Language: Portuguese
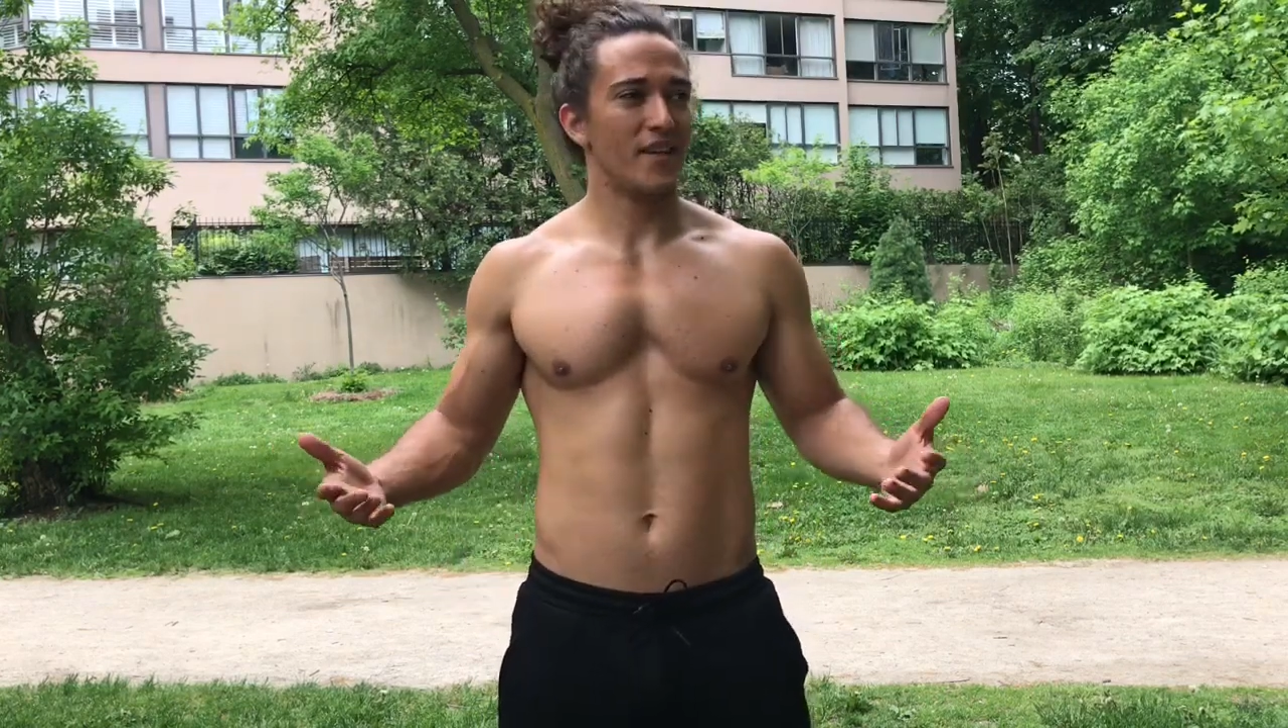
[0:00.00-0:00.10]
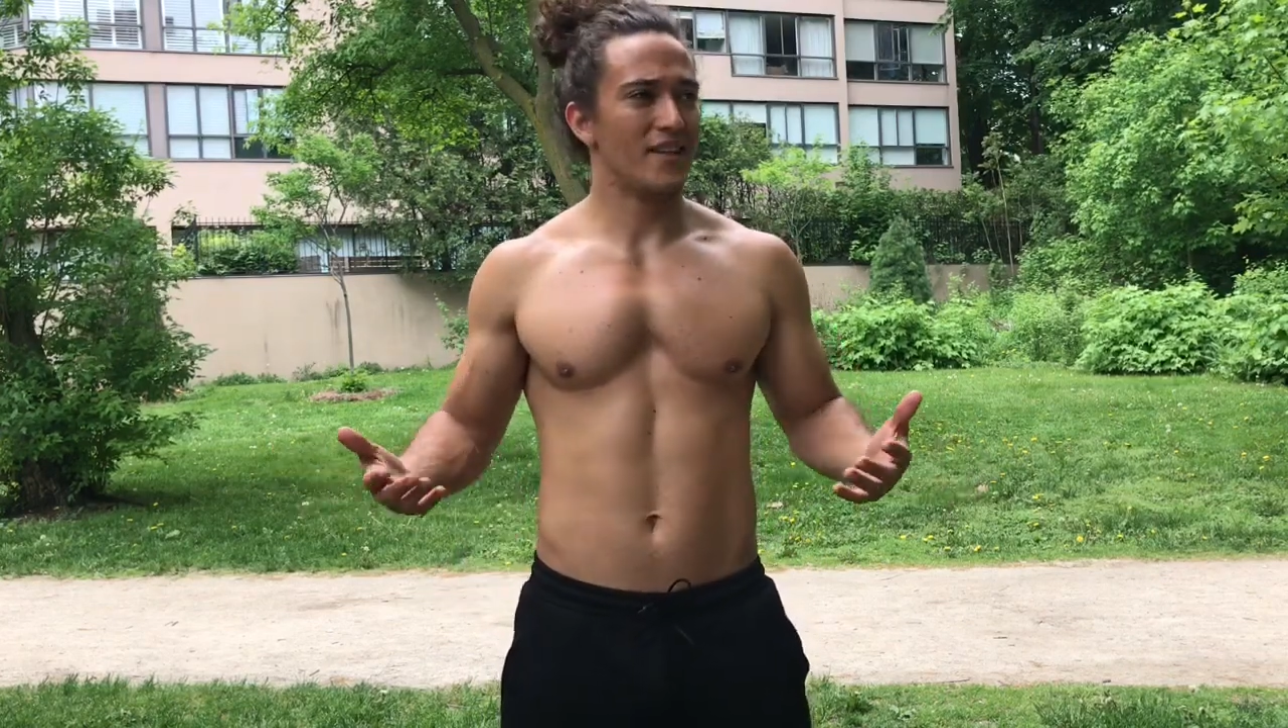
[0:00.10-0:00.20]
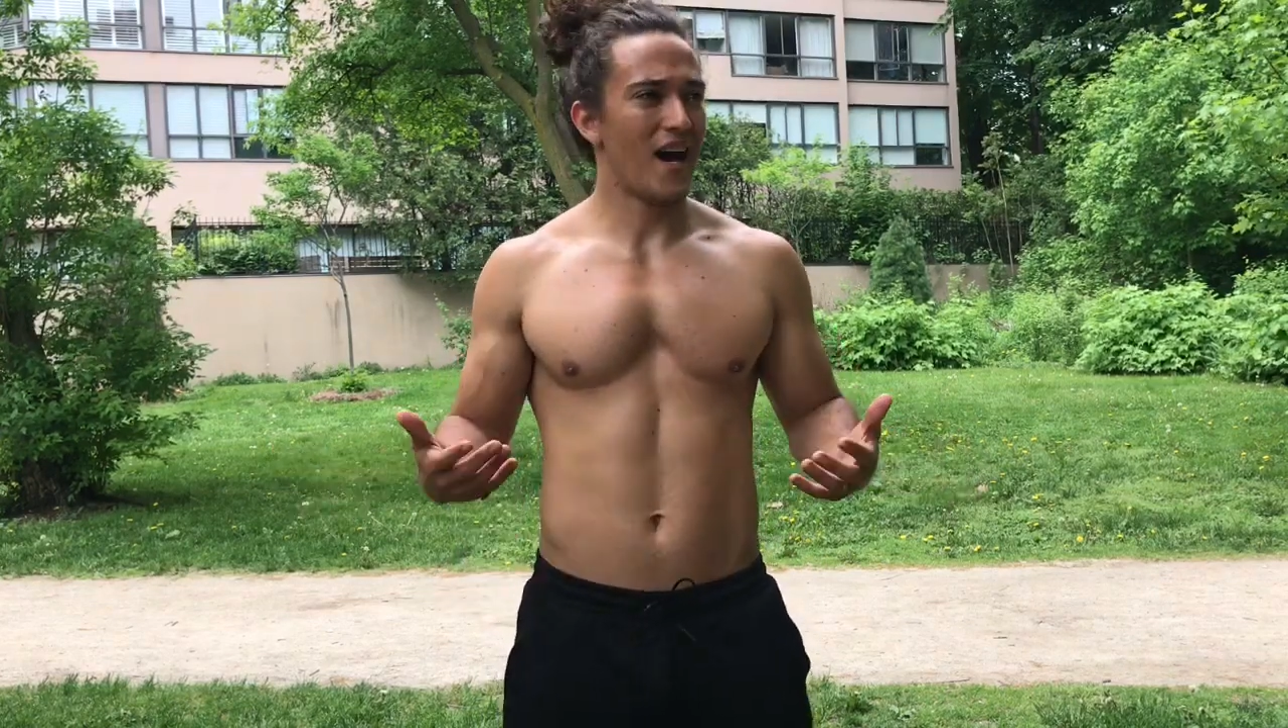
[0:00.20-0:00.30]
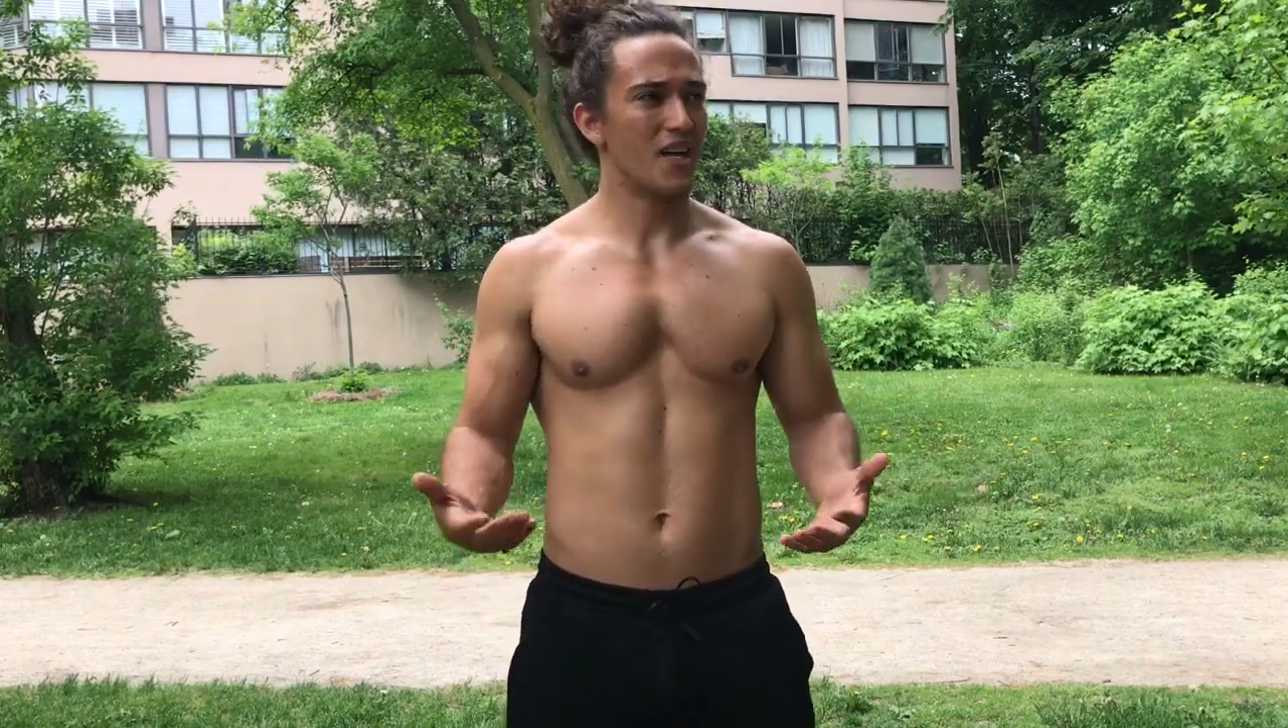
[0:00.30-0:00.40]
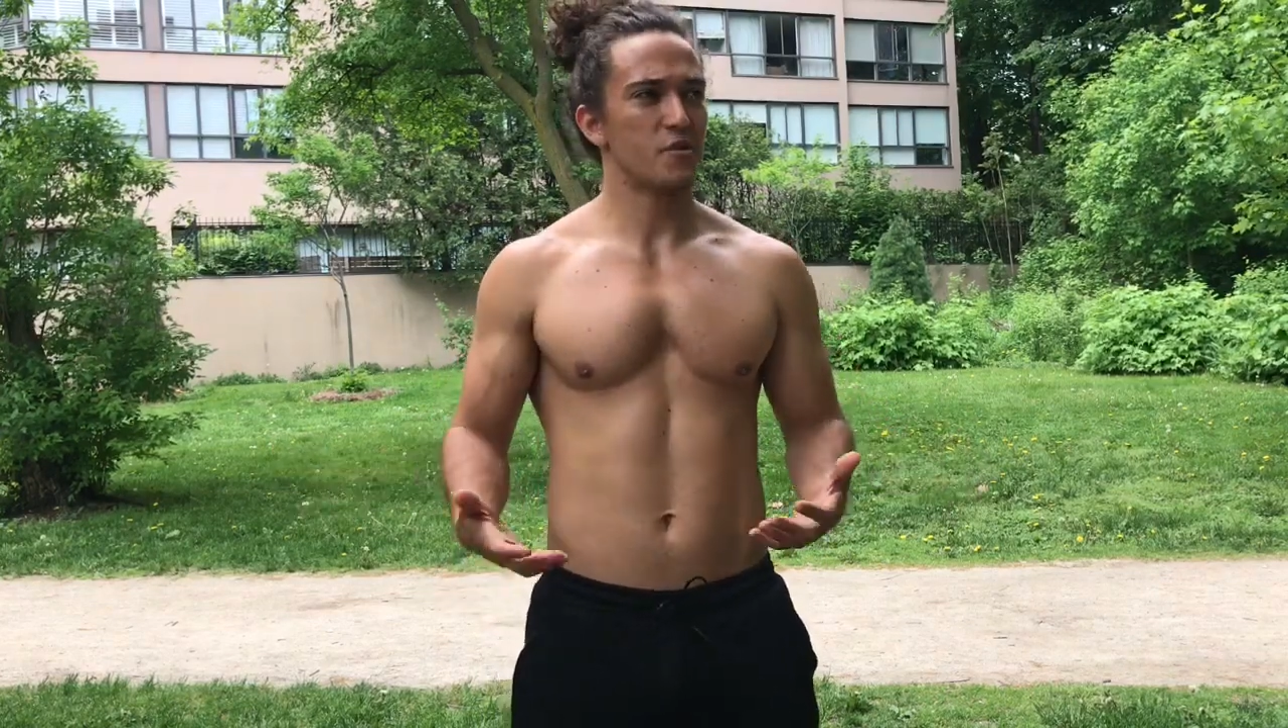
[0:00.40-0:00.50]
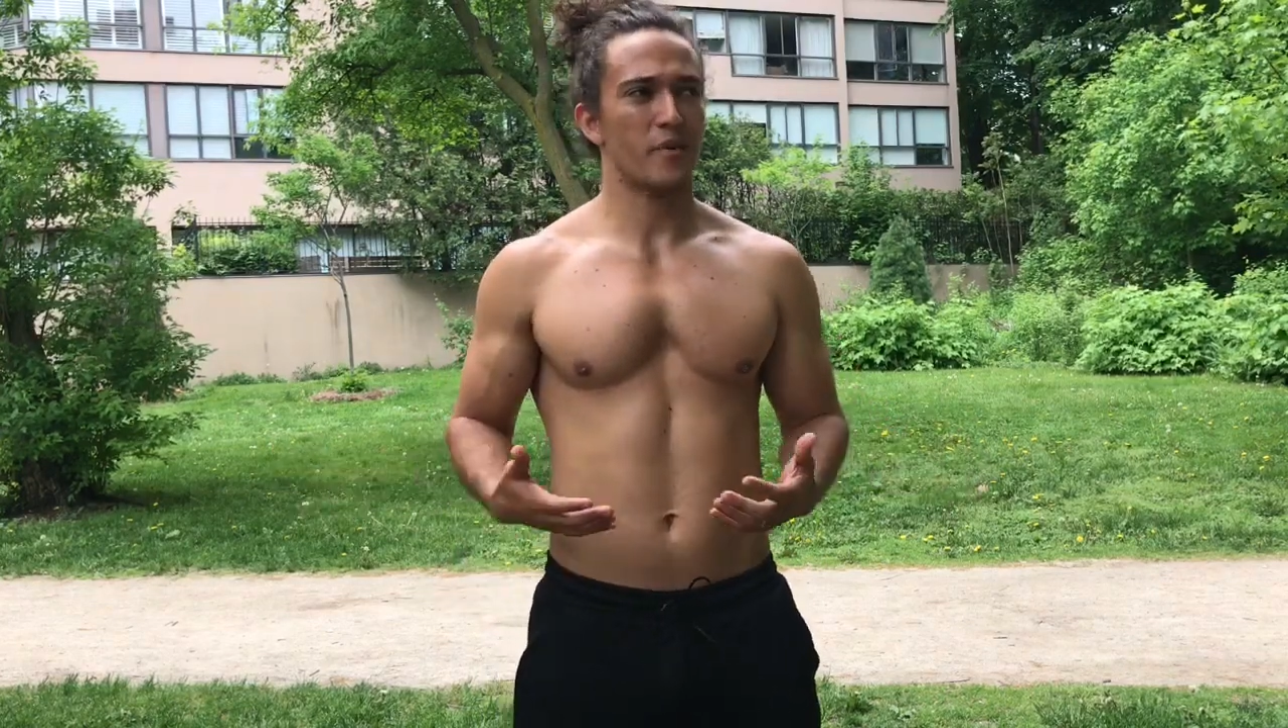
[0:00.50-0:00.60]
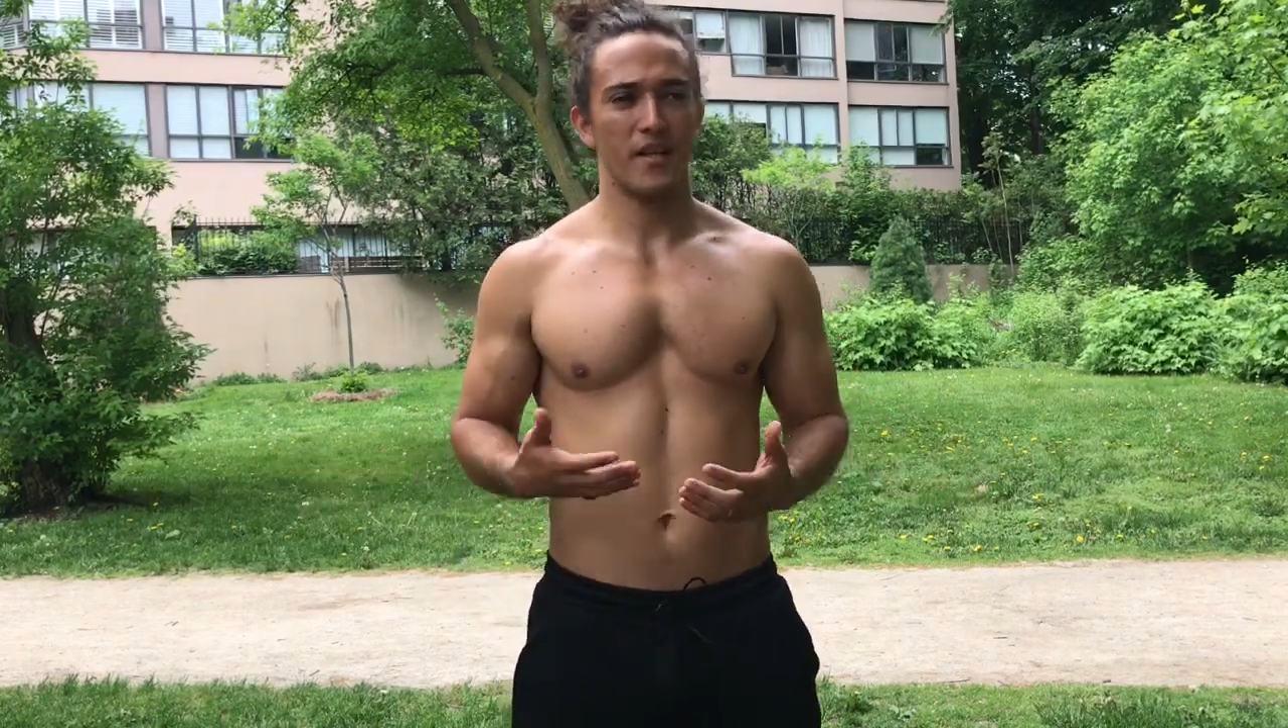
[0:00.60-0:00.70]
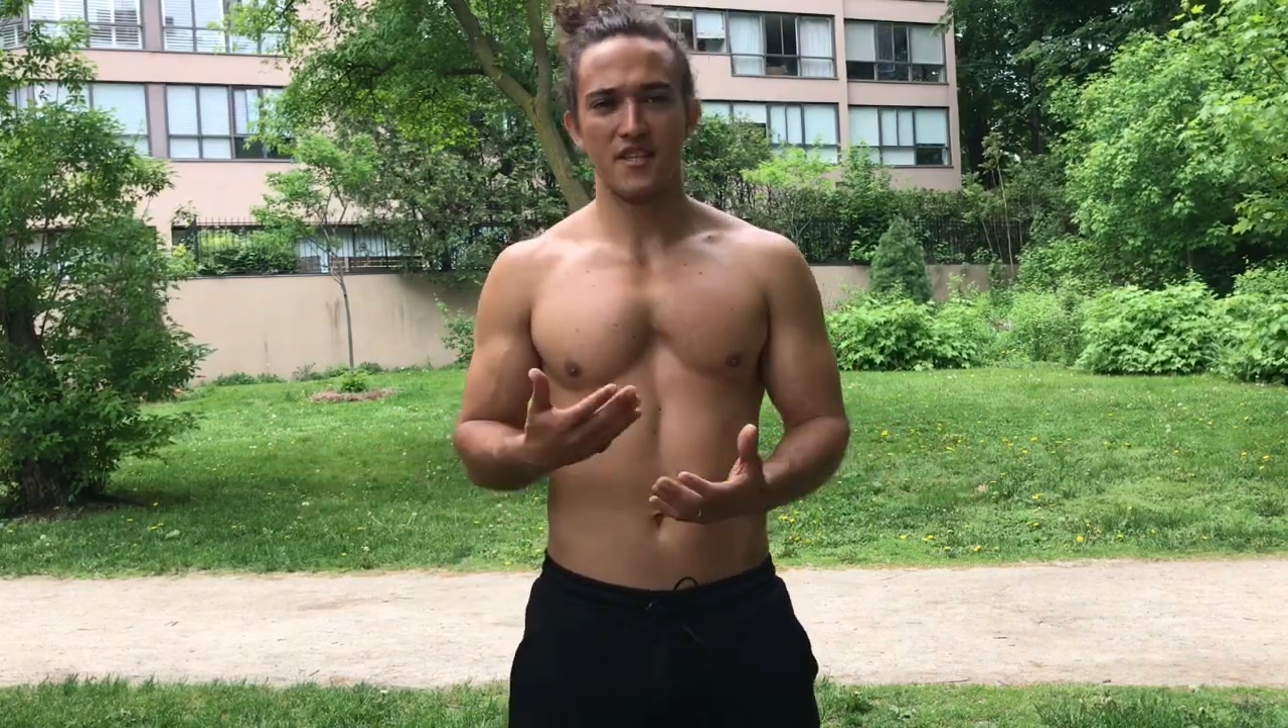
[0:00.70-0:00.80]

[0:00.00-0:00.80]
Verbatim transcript: a idade para